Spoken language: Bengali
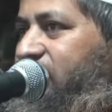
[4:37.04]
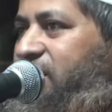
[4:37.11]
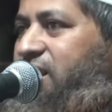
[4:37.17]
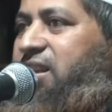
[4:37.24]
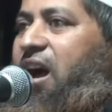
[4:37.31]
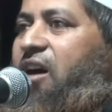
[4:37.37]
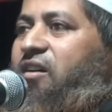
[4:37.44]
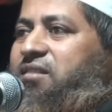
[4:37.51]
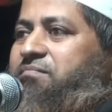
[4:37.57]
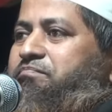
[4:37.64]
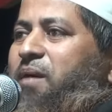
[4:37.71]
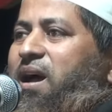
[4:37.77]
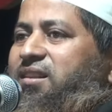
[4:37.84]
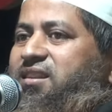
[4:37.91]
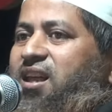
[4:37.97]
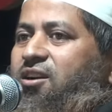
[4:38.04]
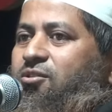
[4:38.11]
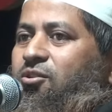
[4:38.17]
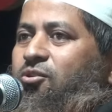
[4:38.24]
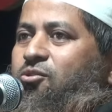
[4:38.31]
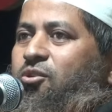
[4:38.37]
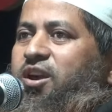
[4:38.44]
বলে দাওয়াত বাদ
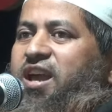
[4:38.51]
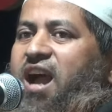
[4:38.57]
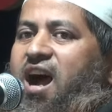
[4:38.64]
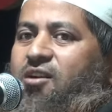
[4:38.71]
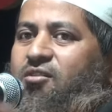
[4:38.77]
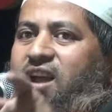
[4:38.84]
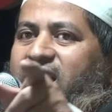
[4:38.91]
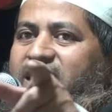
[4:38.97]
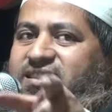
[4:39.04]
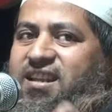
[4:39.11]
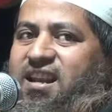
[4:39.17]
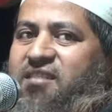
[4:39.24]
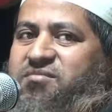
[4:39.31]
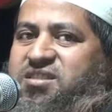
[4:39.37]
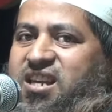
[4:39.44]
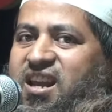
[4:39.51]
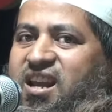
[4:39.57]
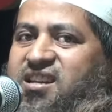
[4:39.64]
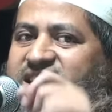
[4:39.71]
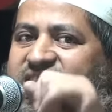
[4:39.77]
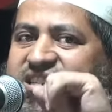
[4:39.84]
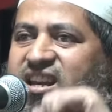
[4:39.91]
থাকলো কই হারুন আলাইসাল্লাম
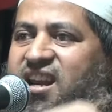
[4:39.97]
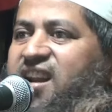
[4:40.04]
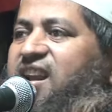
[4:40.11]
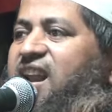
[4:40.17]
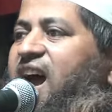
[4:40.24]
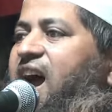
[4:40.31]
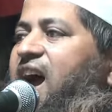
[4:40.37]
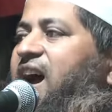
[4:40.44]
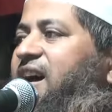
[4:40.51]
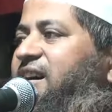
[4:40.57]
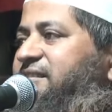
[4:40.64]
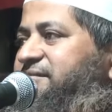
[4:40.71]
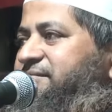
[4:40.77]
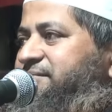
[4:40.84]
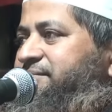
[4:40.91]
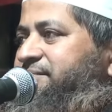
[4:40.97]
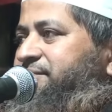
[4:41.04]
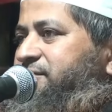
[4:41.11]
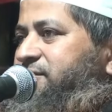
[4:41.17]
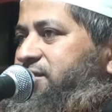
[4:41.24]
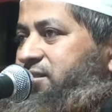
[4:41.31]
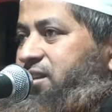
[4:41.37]
ছিলেন কি ছিলেন না
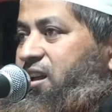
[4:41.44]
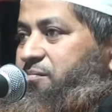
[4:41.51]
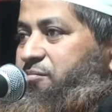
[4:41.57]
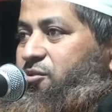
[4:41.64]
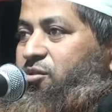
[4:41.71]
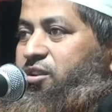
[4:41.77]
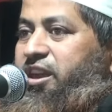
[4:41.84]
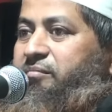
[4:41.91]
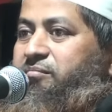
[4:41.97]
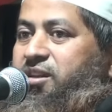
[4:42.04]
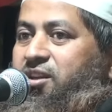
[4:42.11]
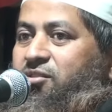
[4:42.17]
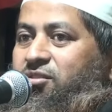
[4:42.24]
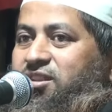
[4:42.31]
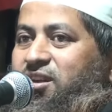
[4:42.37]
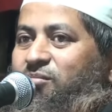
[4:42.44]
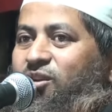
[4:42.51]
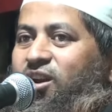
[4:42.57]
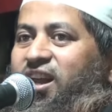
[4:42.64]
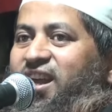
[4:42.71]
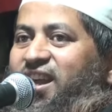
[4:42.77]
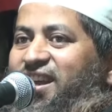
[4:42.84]
তারপরও কেমনি কথা
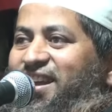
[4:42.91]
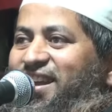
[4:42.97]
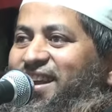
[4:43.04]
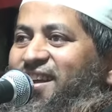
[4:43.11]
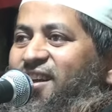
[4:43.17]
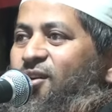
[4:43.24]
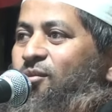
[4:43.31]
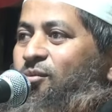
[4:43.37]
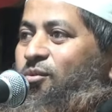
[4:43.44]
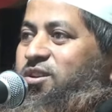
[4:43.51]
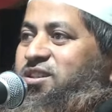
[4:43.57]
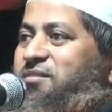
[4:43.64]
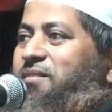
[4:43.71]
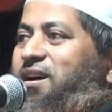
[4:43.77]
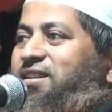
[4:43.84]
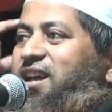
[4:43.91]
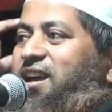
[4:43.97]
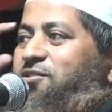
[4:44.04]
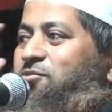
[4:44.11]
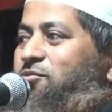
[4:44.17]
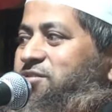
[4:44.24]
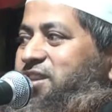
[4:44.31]
বলে ওই যে
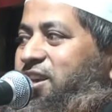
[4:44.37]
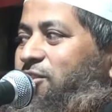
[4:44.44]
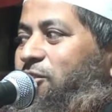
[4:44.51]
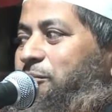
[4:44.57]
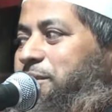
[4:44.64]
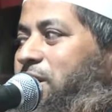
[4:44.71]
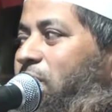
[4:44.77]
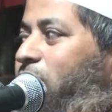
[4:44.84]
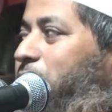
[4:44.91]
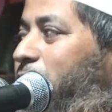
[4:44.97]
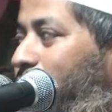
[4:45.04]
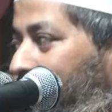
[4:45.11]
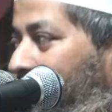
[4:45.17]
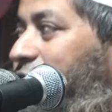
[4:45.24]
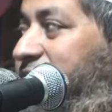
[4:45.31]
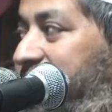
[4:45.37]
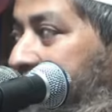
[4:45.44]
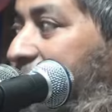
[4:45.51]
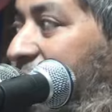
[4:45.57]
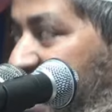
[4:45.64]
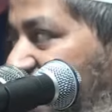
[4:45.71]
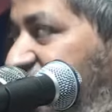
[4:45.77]
মাথায় ঢুকছে নবীরাও ভুল করতে
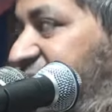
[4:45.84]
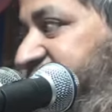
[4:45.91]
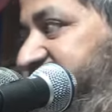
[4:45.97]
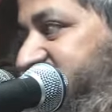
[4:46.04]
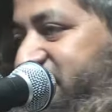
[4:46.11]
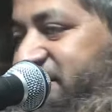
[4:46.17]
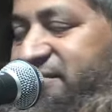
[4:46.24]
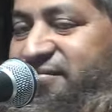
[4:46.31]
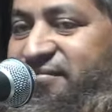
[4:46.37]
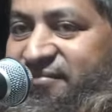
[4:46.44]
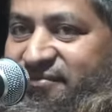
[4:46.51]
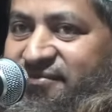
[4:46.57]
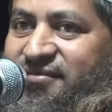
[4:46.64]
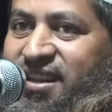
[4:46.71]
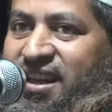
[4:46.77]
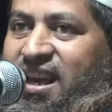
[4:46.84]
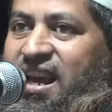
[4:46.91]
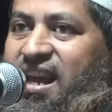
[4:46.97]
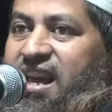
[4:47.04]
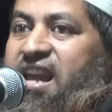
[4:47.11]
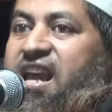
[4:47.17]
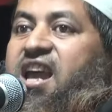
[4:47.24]
পারে
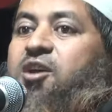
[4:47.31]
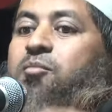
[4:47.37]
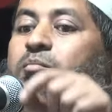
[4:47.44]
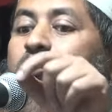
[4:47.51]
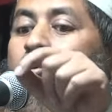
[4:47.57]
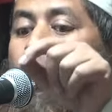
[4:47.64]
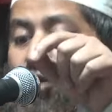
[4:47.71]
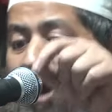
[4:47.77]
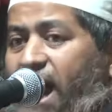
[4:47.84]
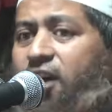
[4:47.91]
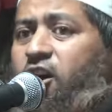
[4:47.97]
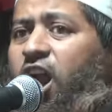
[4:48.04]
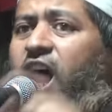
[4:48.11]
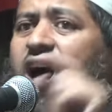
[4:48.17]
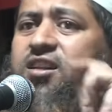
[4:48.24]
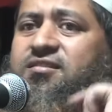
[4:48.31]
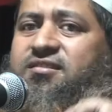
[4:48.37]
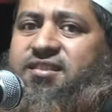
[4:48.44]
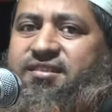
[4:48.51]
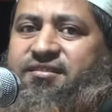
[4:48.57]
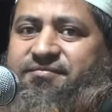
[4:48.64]
এই গোড়ায় গলাত